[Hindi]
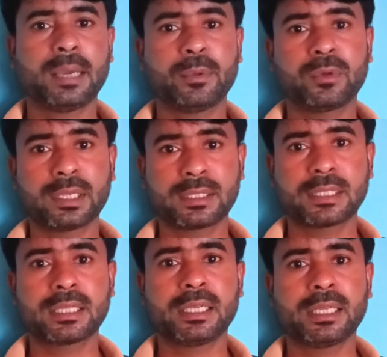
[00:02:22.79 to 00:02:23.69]
आप लोग इस
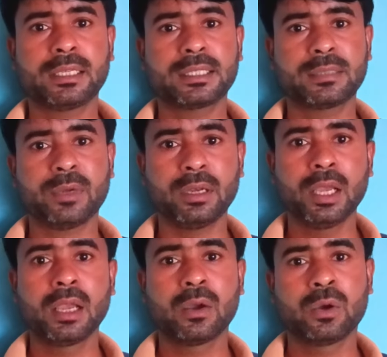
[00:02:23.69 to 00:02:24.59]
चीज़ के लिए एलिजिबल
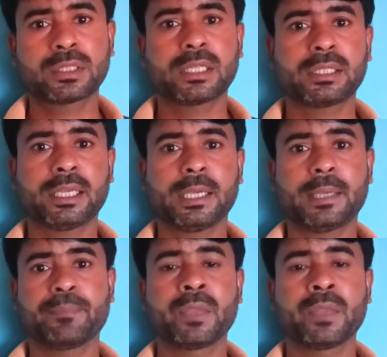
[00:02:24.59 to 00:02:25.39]
हो सकते हैं